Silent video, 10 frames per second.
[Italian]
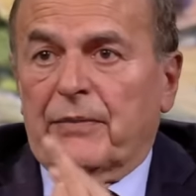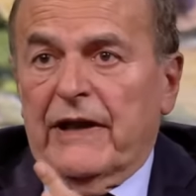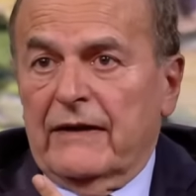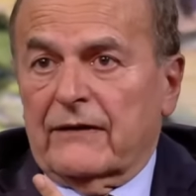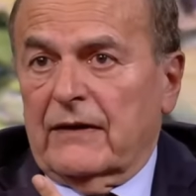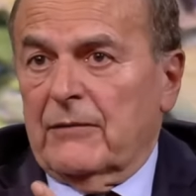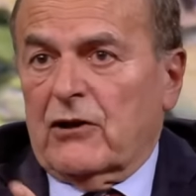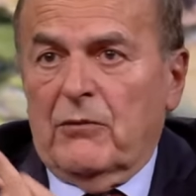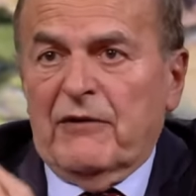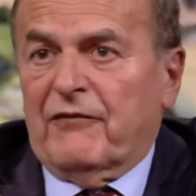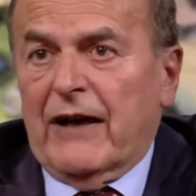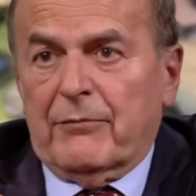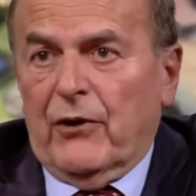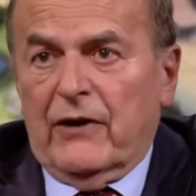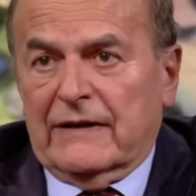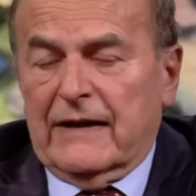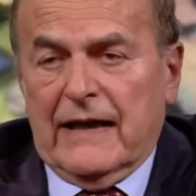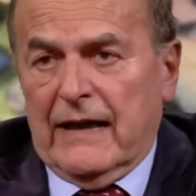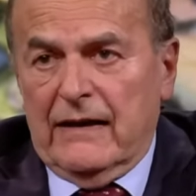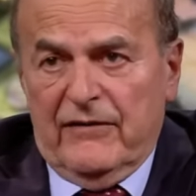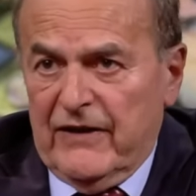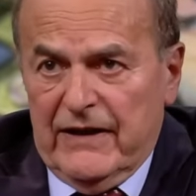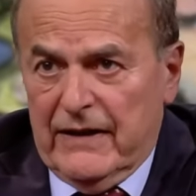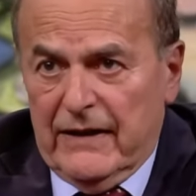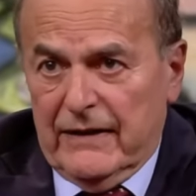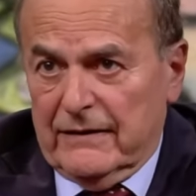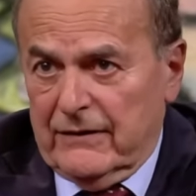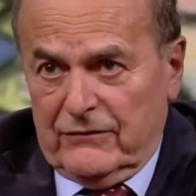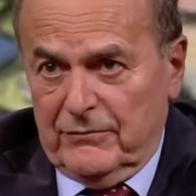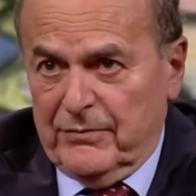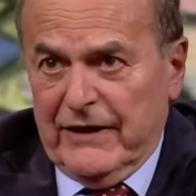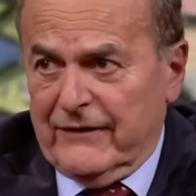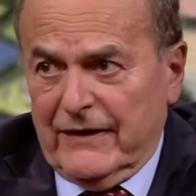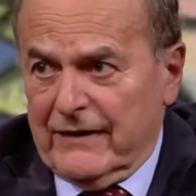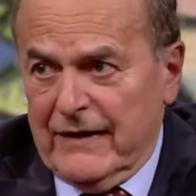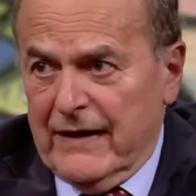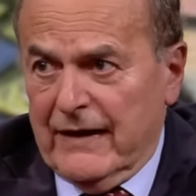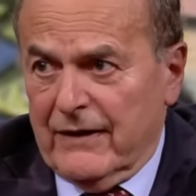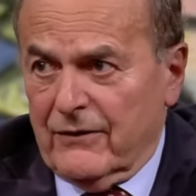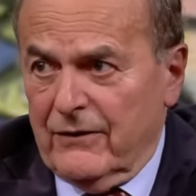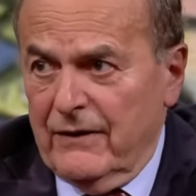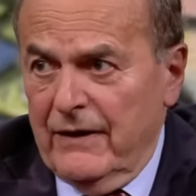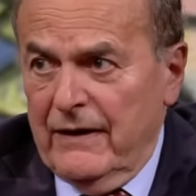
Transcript: pensa, ma come fai poi a tirarli via, adesso per essere chiaro?